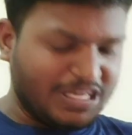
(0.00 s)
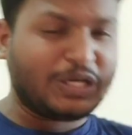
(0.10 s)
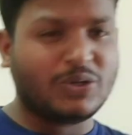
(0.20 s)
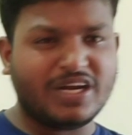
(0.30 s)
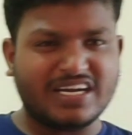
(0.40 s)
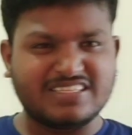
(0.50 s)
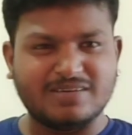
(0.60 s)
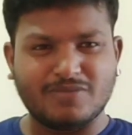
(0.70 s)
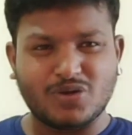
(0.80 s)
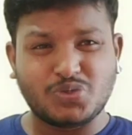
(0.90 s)
ఎట్లుంటాయి అంటే
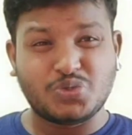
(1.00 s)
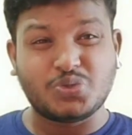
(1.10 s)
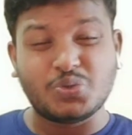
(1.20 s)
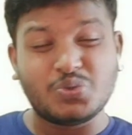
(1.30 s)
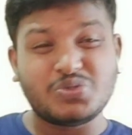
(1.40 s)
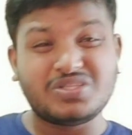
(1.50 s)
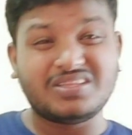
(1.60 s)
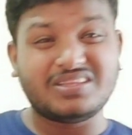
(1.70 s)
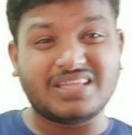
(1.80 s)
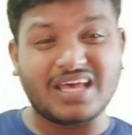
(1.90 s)
సినిమాలు
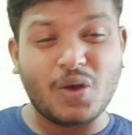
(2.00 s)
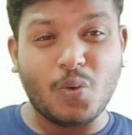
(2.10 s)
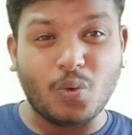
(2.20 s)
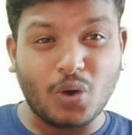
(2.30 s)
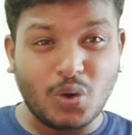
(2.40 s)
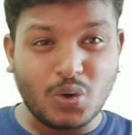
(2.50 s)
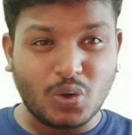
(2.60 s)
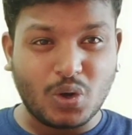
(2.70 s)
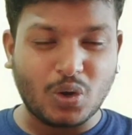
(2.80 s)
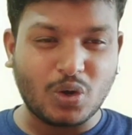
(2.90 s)
చూస్తే ఒళ్ళు
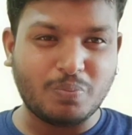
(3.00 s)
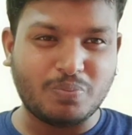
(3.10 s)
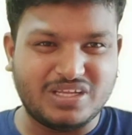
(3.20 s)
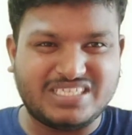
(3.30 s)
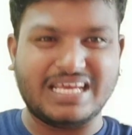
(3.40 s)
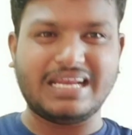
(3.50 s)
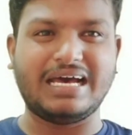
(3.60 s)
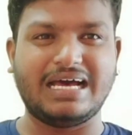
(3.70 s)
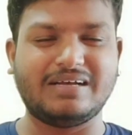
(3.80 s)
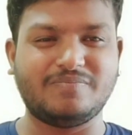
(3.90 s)
గొగురు
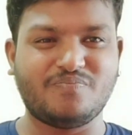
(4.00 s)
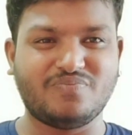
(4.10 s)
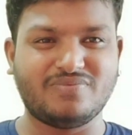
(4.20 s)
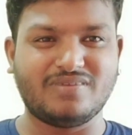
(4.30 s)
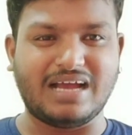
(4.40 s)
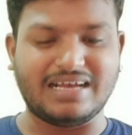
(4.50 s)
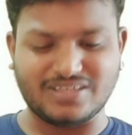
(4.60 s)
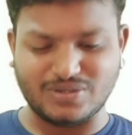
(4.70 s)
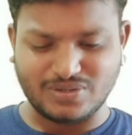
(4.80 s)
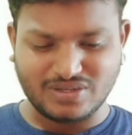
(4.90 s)
పుడిచేలా
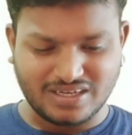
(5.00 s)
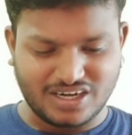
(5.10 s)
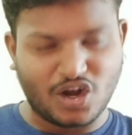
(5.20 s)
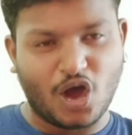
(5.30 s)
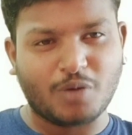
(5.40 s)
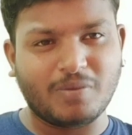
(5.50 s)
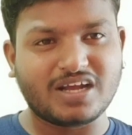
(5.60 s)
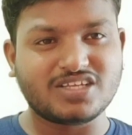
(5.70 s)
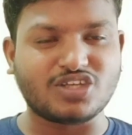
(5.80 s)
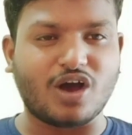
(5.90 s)
అసలు
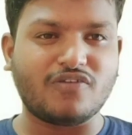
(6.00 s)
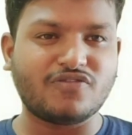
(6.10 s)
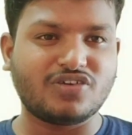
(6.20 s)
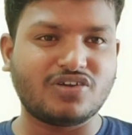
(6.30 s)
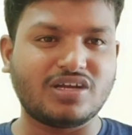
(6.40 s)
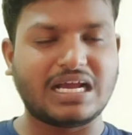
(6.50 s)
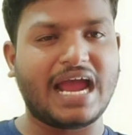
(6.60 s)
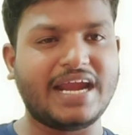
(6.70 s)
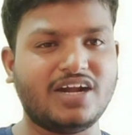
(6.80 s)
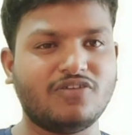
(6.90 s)
నార్మల్గా సాఫ్ట్ సాఫ్ట్
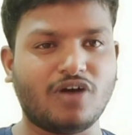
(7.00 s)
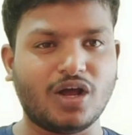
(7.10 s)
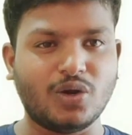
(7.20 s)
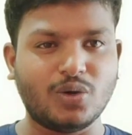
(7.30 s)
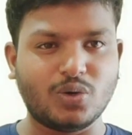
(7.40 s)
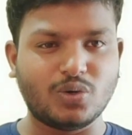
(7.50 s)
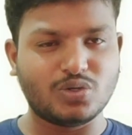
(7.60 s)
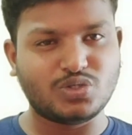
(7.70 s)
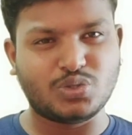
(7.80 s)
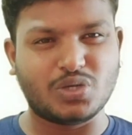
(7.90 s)
కైండ్ వాళ్ళు
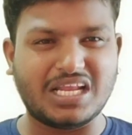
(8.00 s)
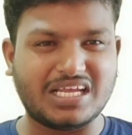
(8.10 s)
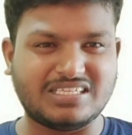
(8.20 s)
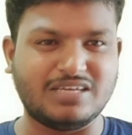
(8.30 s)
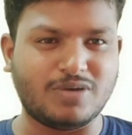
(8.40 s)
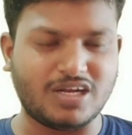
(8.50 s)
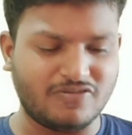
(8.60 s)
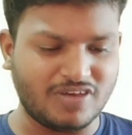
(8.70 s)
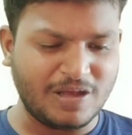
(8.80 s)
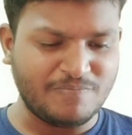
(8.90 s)
చూడలేరు సినిమాలు
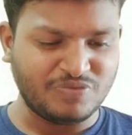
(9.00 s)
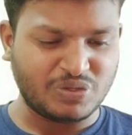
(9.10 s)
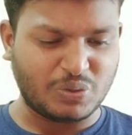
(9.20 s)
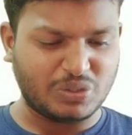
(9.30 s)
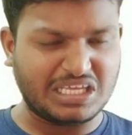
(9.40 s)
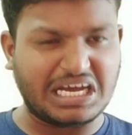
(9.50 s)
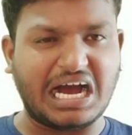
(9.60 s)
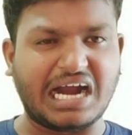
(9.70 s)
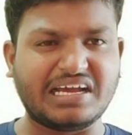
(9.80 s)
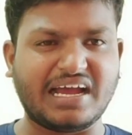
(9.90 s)
ఇవి కొద్దిగా
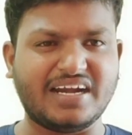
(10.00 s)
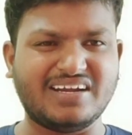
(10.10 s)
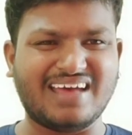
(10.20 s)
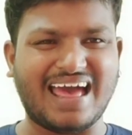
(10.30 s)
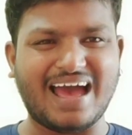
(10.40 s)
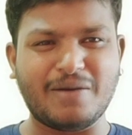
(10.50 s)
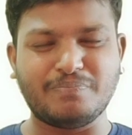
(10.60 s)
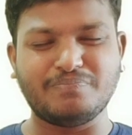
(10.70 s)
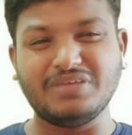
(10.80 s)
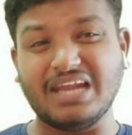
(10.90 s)
హార్డ్ కైండ్ యాప్
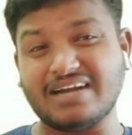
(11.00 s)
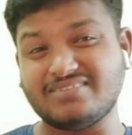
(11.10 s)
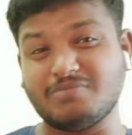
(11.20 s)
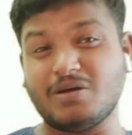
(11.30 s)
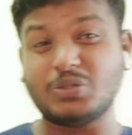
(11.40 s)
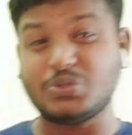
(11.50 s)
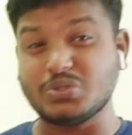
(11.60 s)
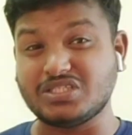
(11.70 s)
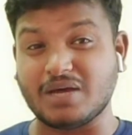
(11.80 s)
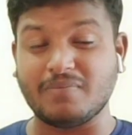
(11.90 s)
ఇలాంటి సినిమాలు
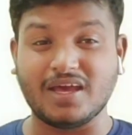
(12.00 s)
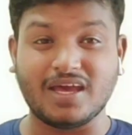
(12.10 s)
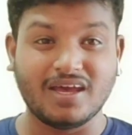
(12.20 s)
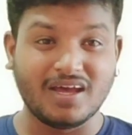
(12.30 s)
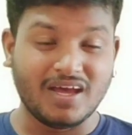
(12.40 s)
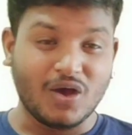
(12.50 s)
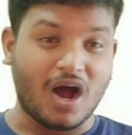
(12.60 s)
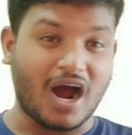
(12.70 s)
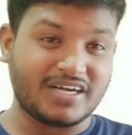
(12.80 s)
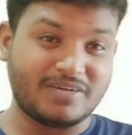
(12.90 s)
చూస్తాంలే
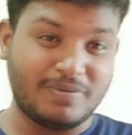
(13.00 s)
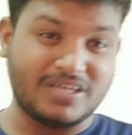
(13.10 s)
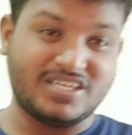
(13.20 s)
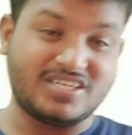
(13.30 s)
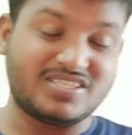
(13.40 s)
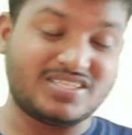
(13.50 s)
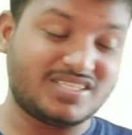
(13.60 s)
హార్ట్ పేషెంట్స్